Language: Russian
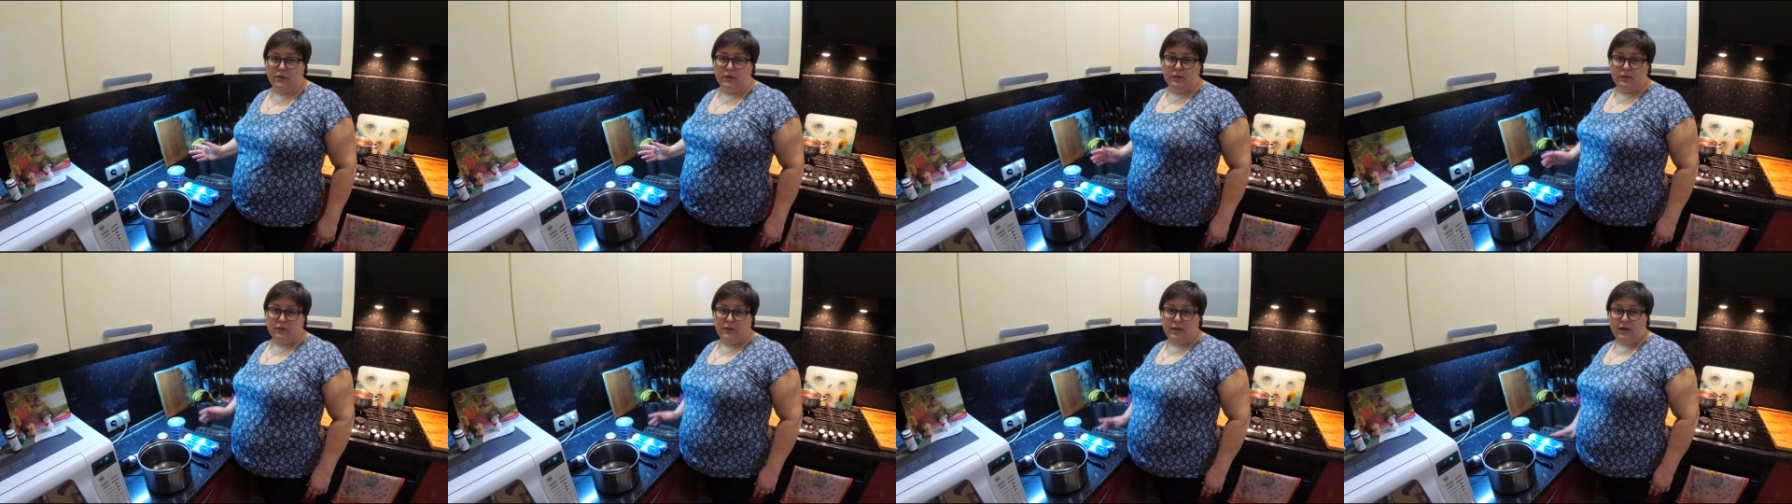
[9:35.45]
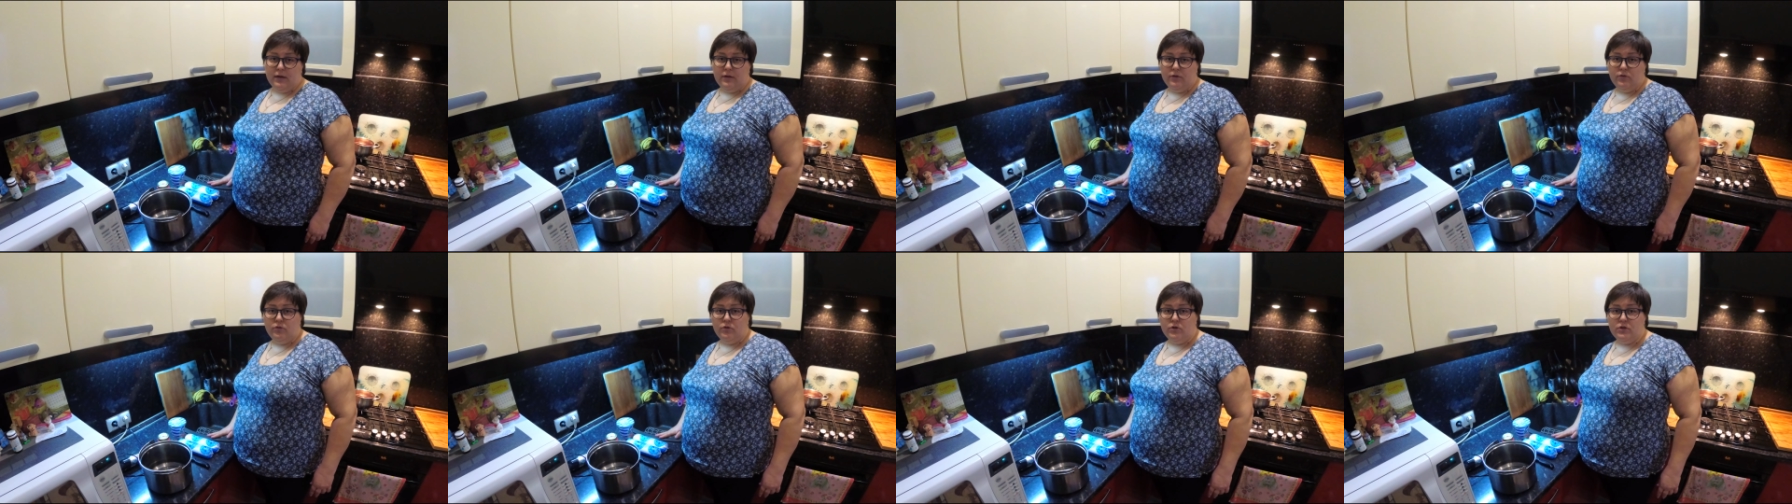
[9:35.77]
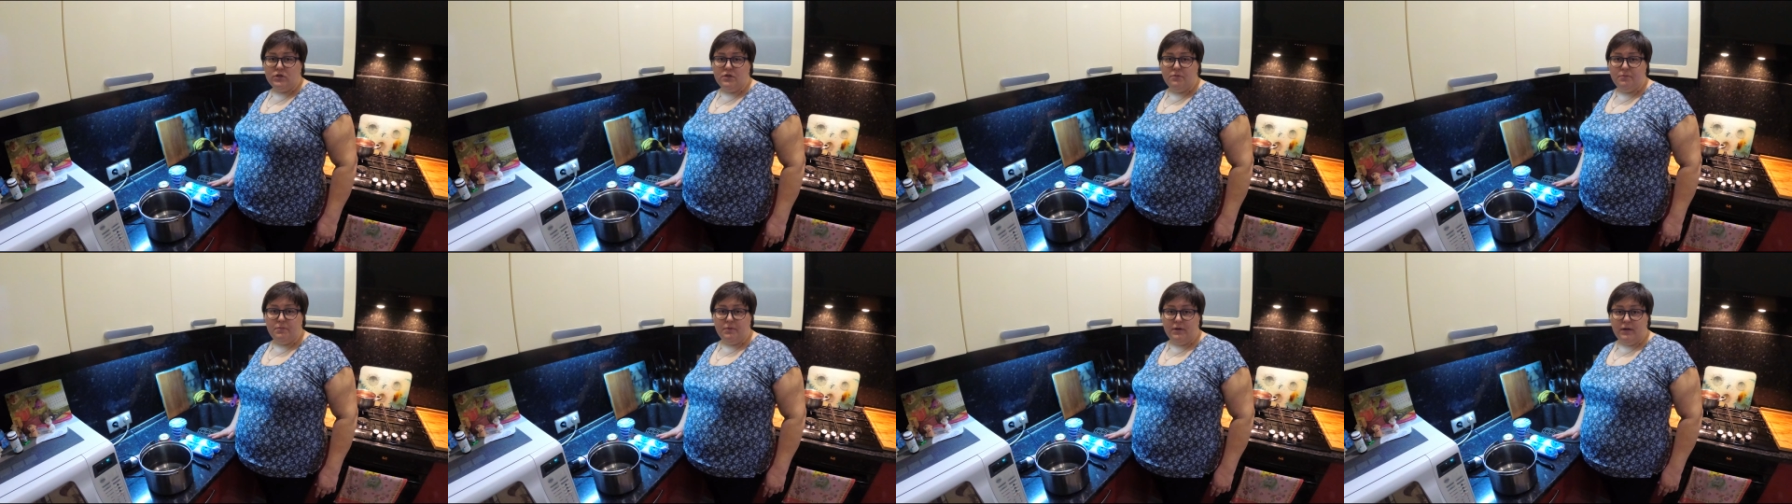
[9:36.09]
так торт
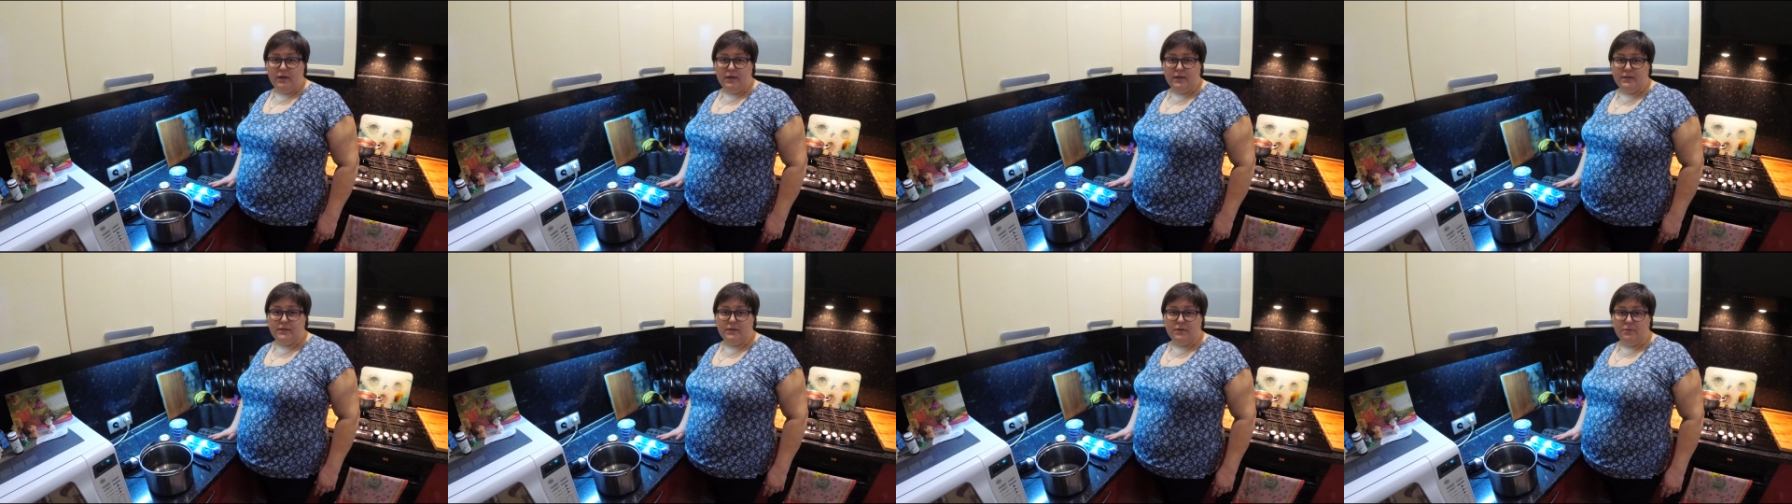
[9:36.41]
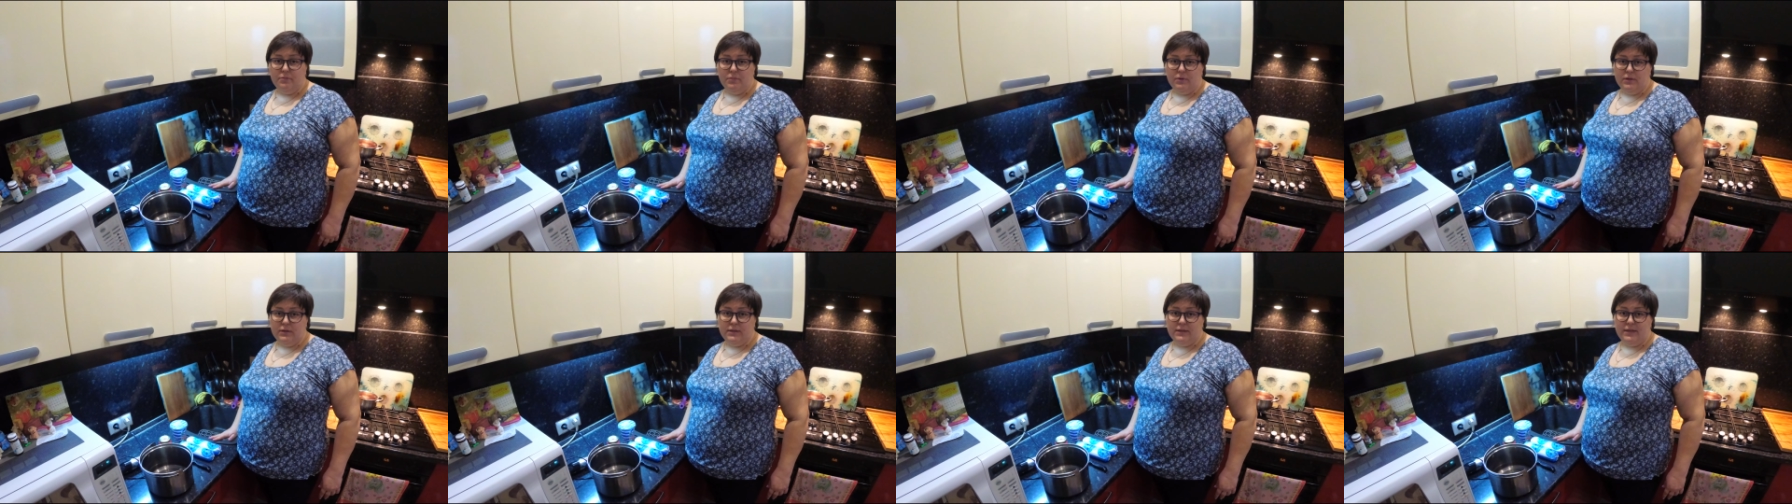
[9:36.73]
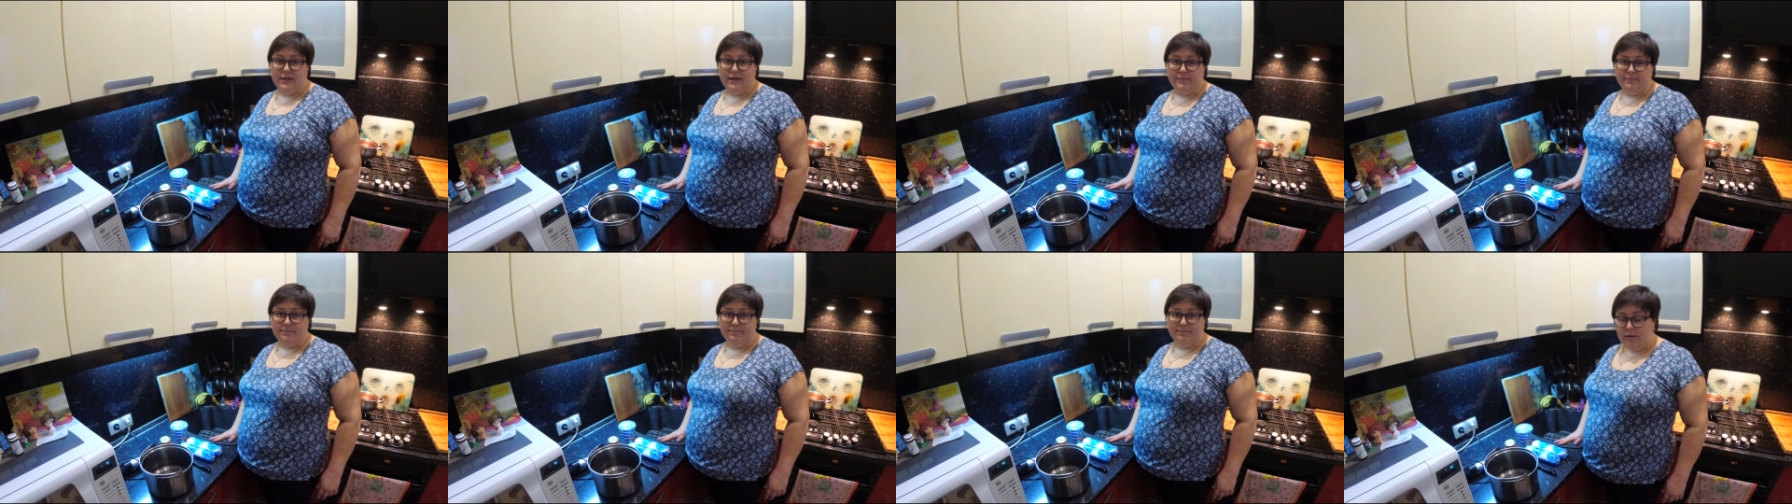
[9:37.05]
собирается
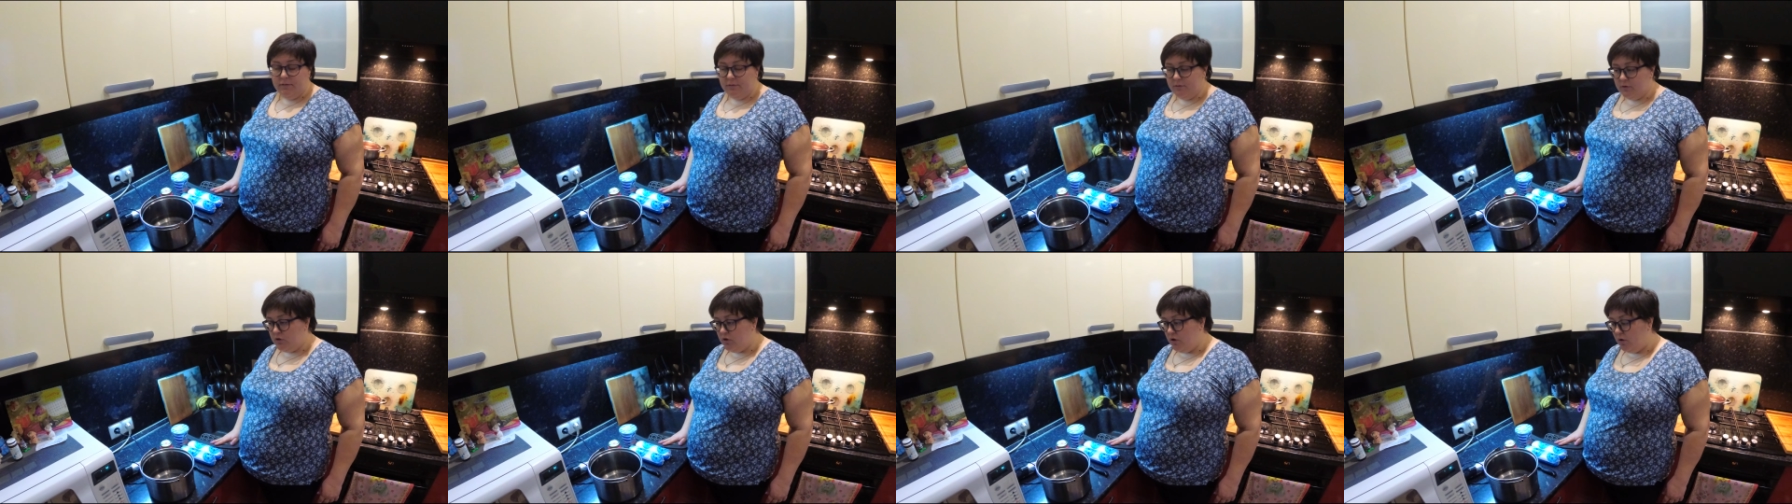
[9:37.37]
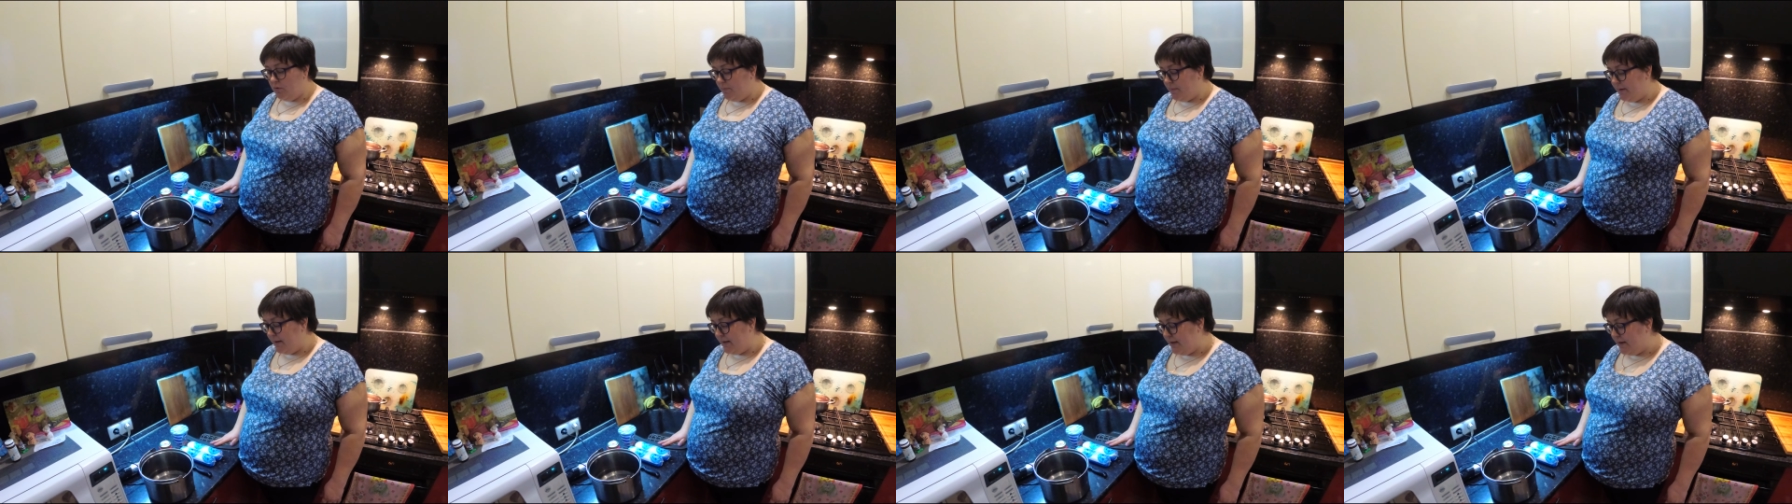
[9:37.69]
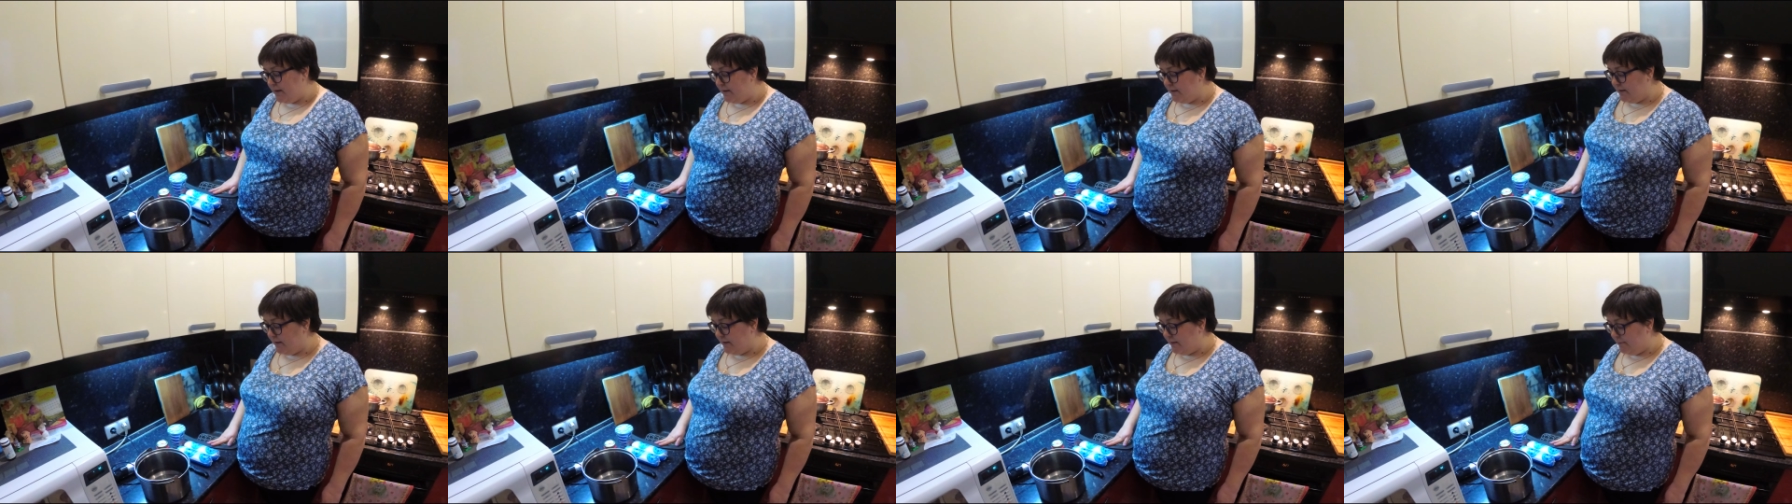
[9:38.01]
быстро. Все,
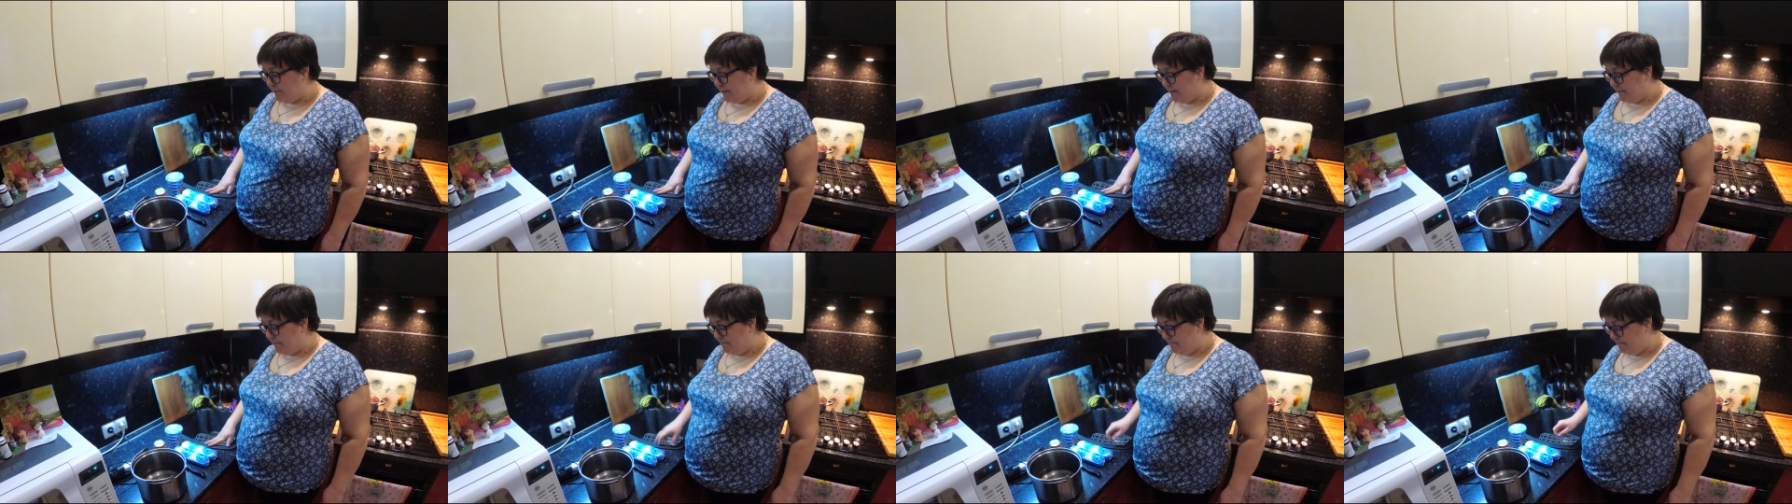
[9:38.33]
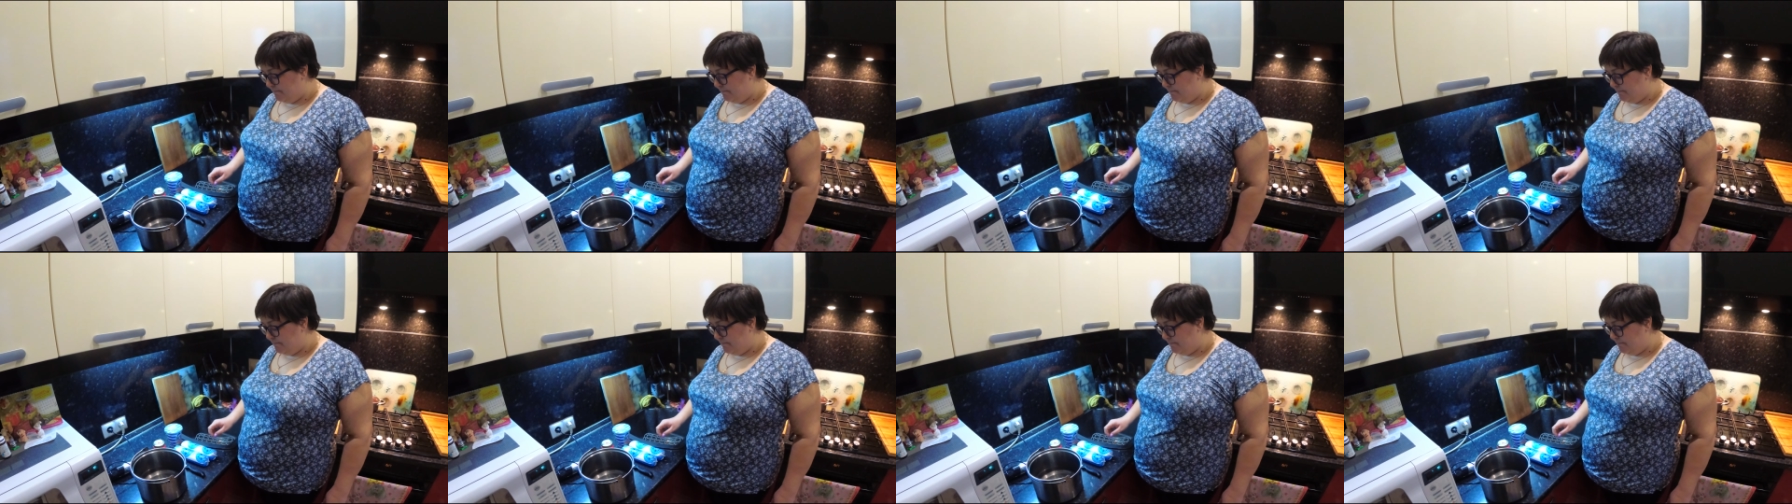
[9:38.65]
поехали мы.